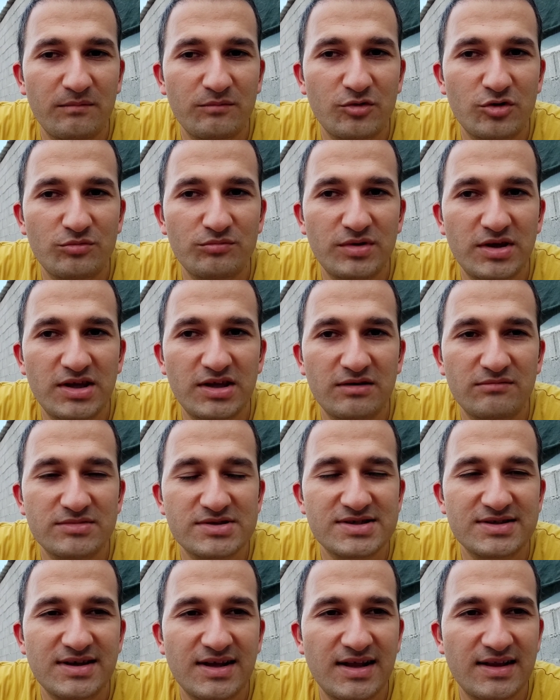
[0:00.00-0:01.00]
Bunun bir
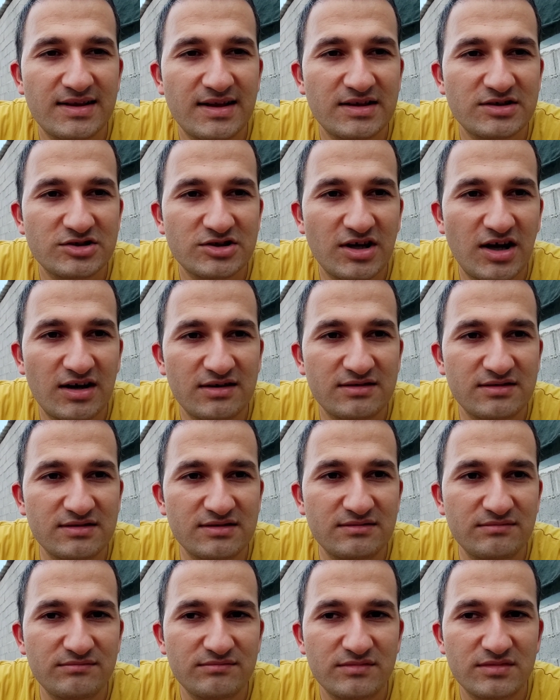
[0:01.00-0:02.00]
20'sini elden
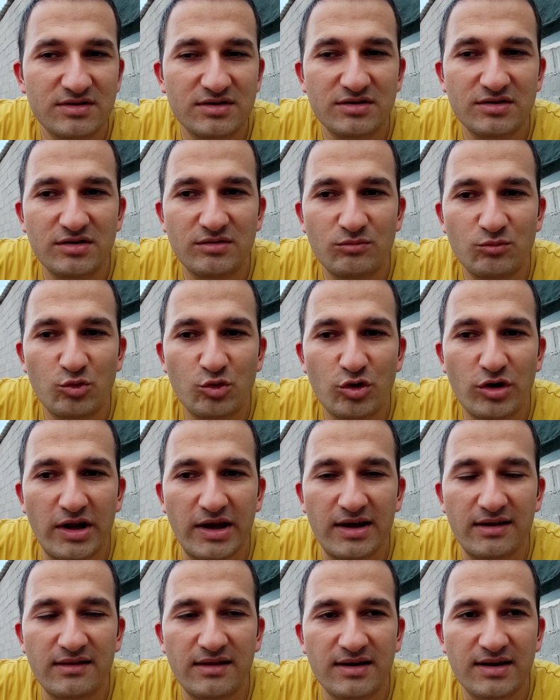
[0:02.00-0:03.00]
çıkartırdım.
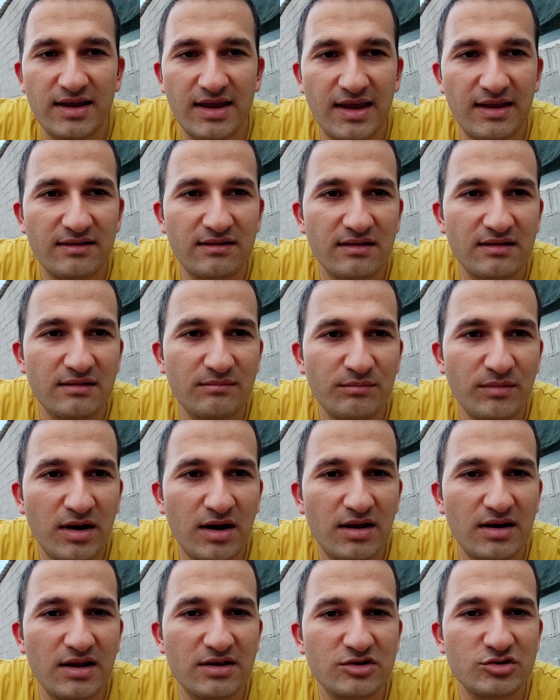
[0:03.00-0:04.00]
Bugüne kadar ki getirdim
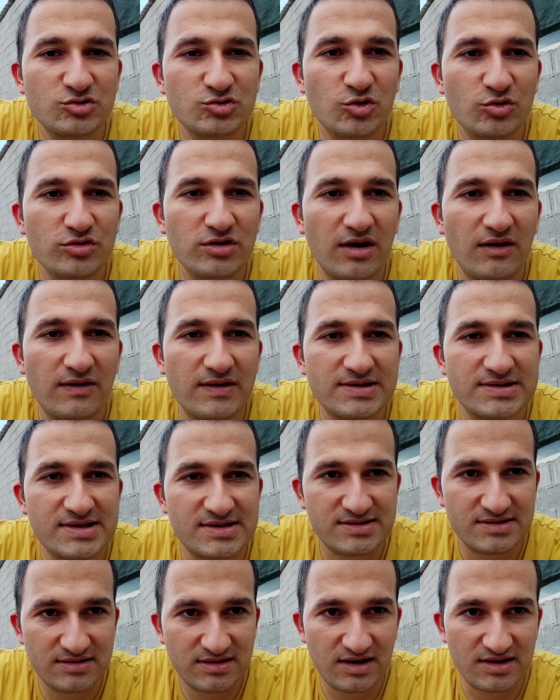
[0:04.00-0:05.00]
maliyetin çok daha
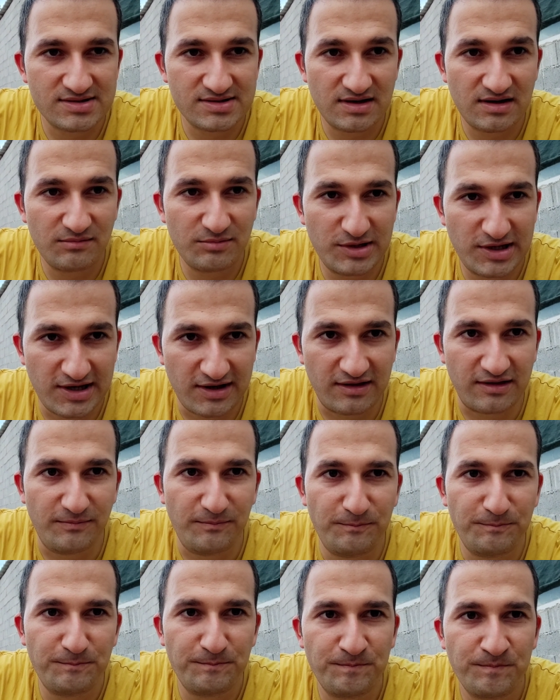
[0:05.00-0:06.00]
fazlasını
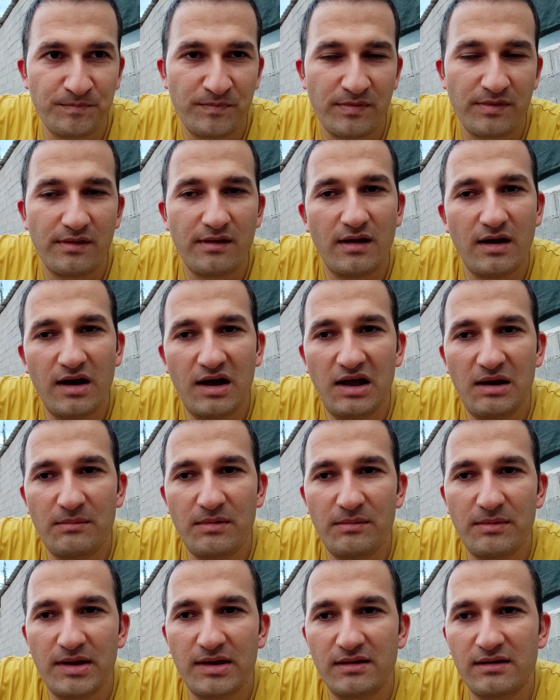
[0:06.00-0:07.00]
kazanabilirdim.
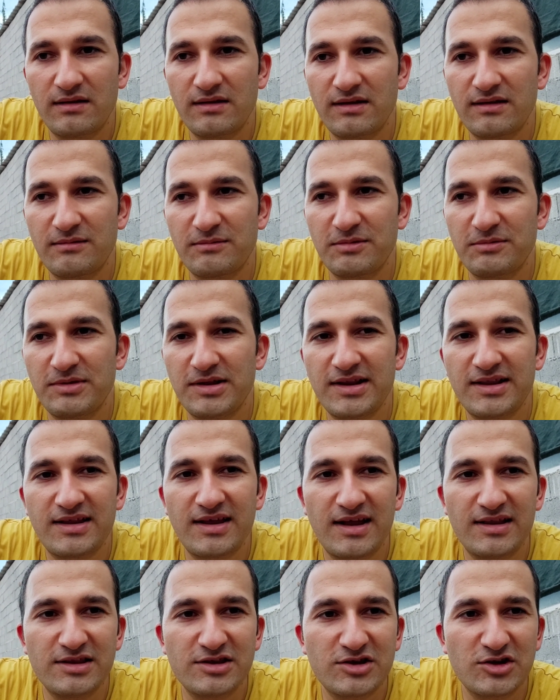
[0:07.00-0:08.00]
Ama ben de dediğim gibi ilk
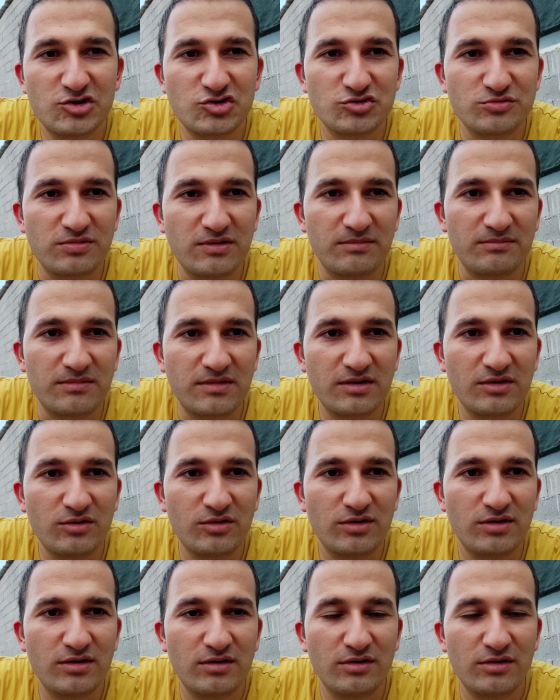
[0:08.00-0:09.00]
kendi tecrübemdi.
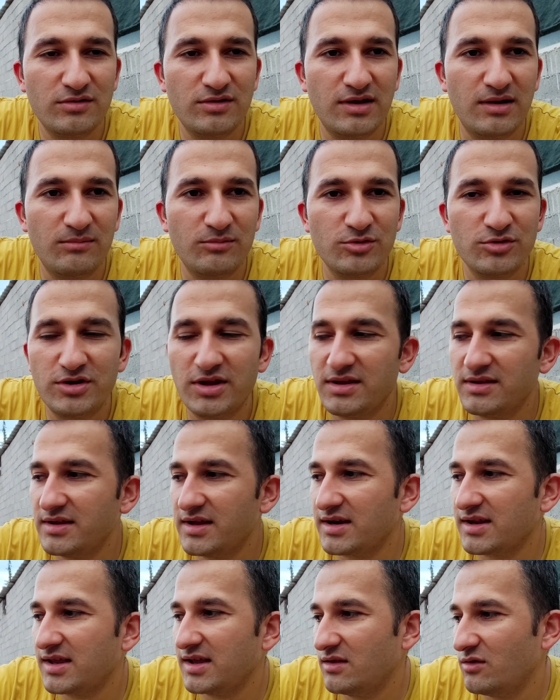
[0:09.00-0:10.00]
Ondan bundan
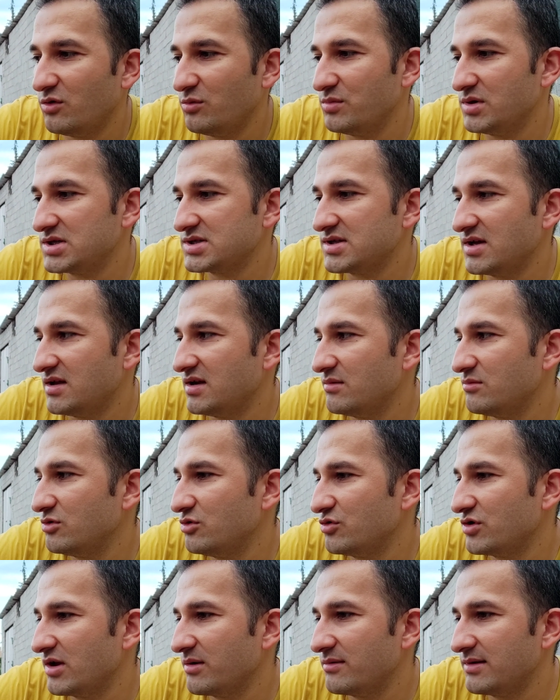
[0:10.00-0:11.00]
derken 15 tane
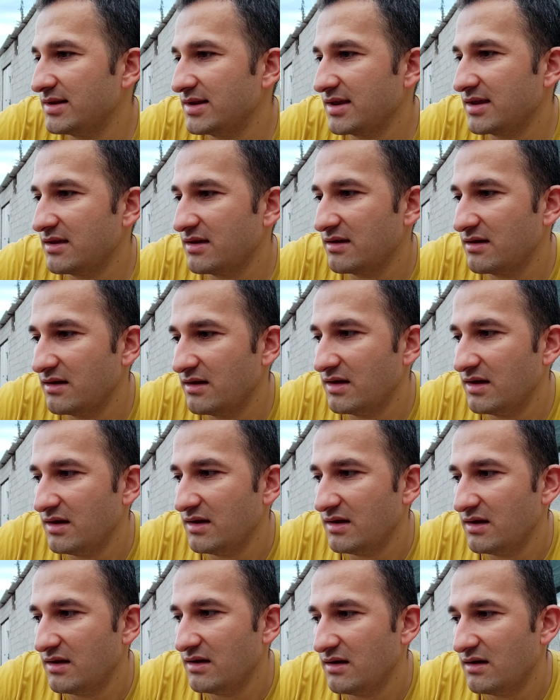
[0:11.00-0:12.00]
büyütebildik.
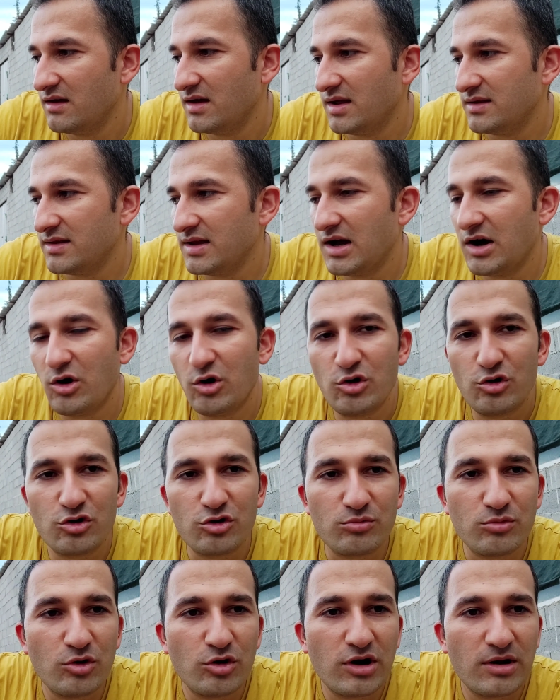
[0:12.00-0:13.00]
Daha ölür
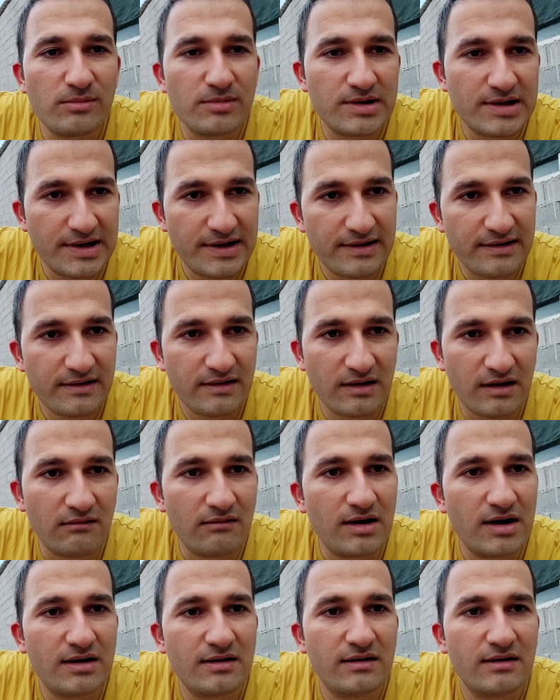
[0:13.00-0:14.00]
mü ölebilir
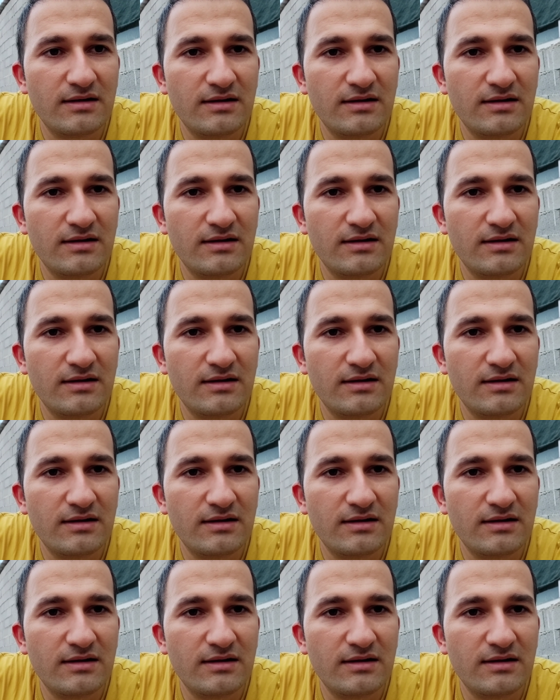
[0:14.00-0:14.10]
ama